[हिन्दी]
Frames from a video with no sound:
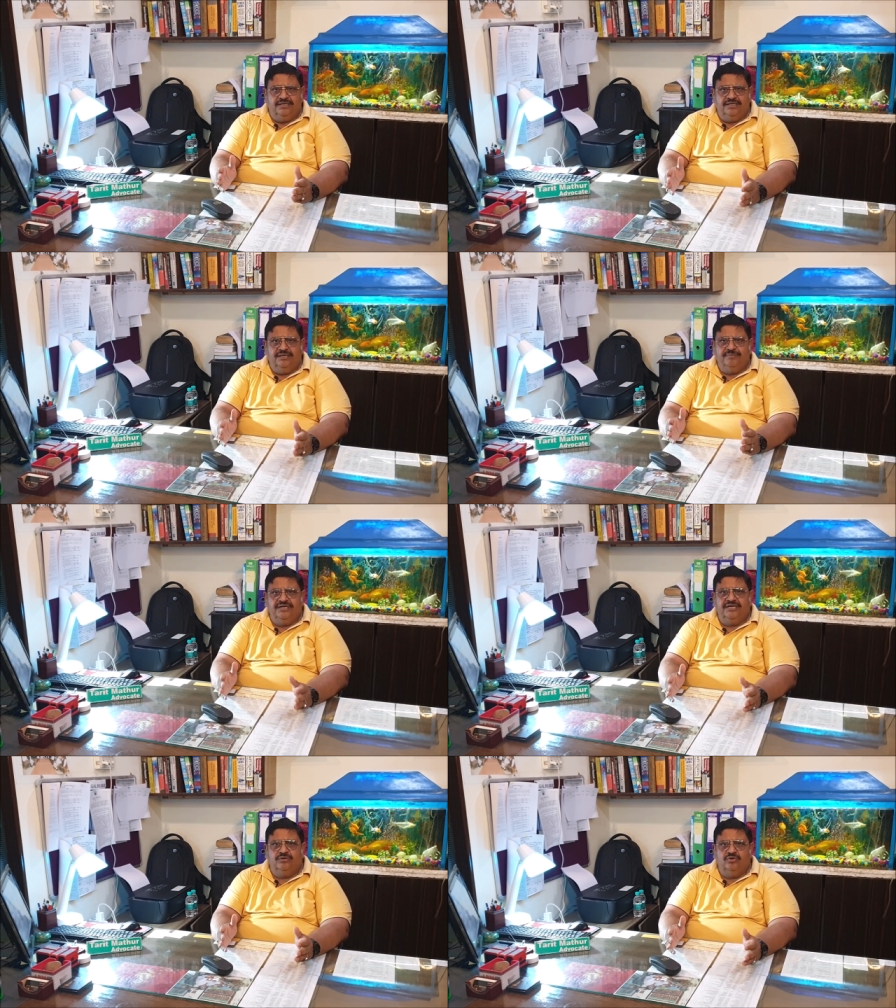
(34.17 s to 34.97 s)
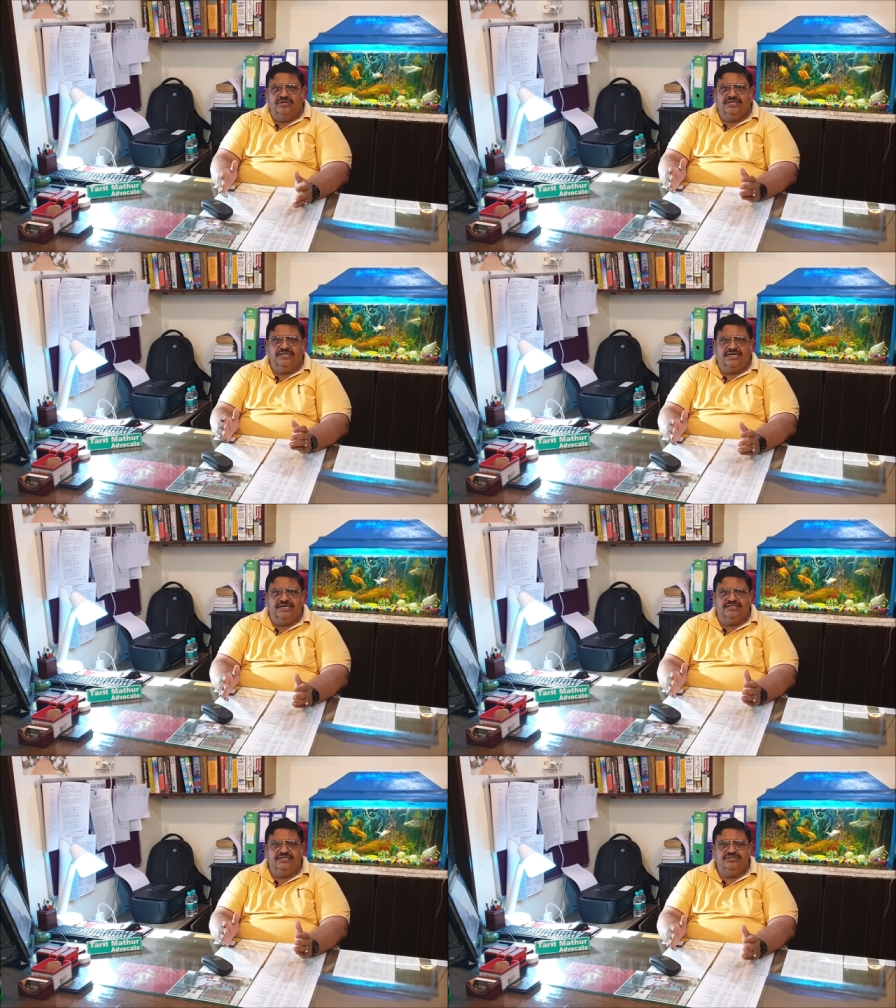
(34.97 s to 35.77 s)
इंडियन पेनल कोड की
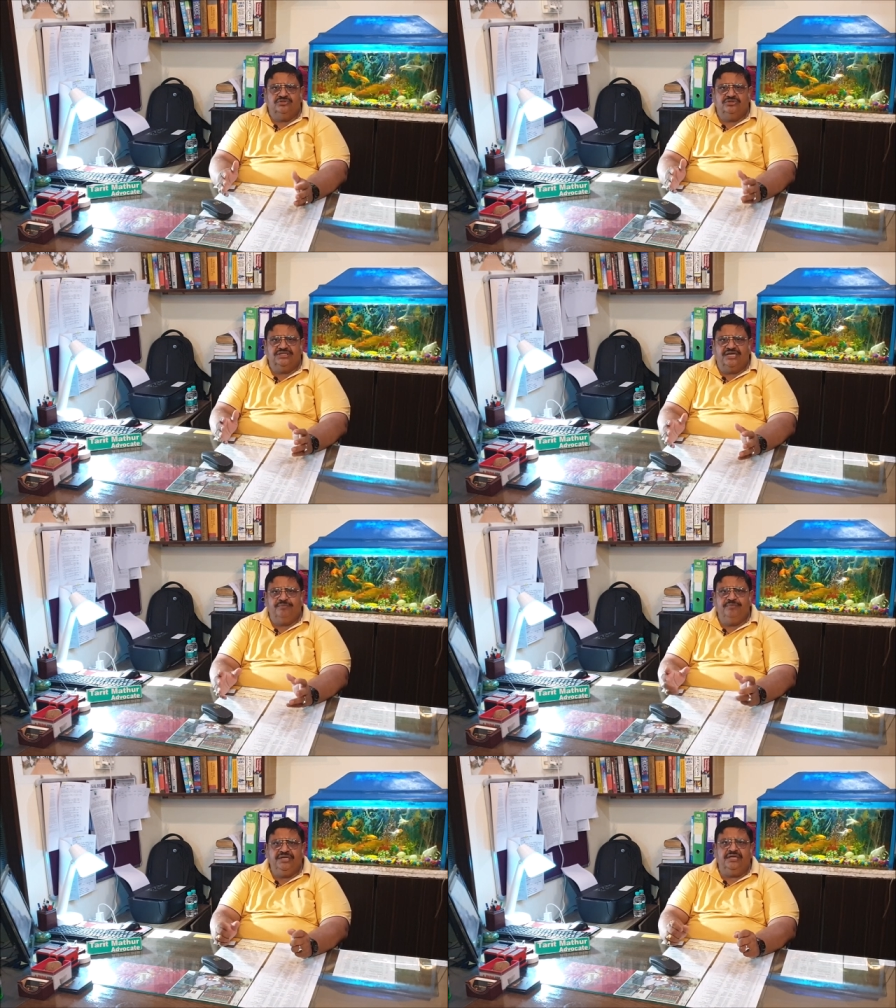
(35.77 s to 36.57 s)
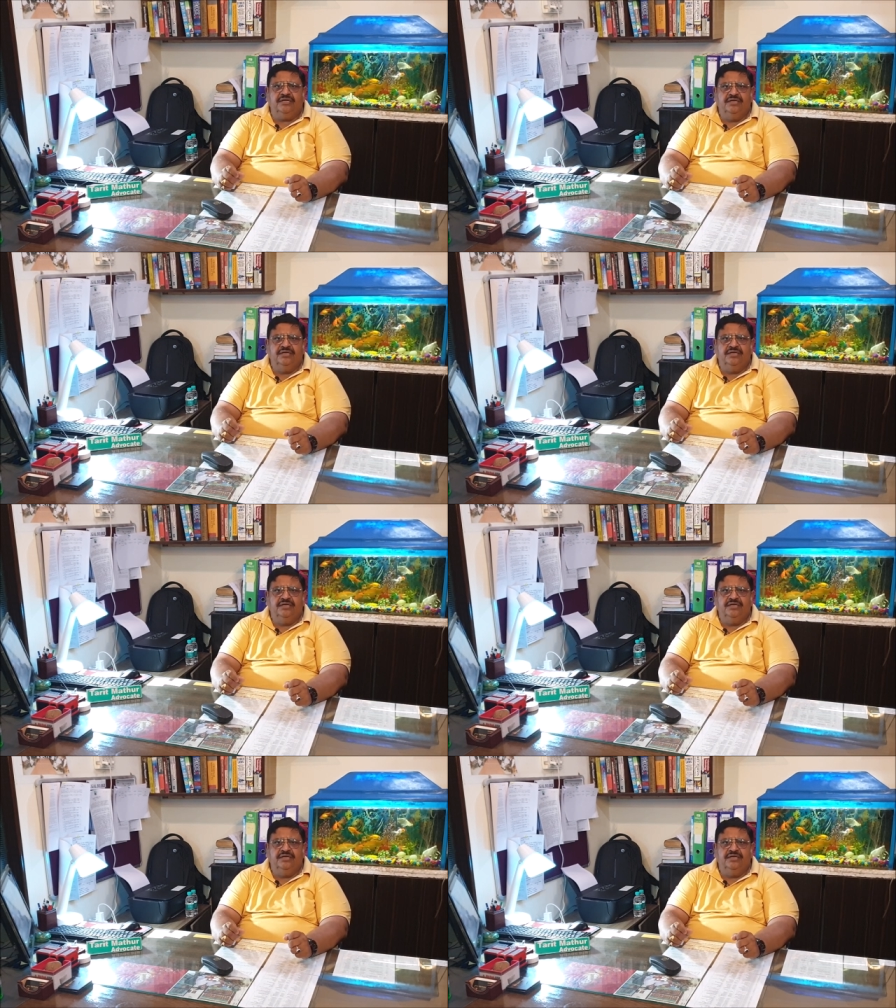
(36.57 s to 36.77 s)
धारा 304 बी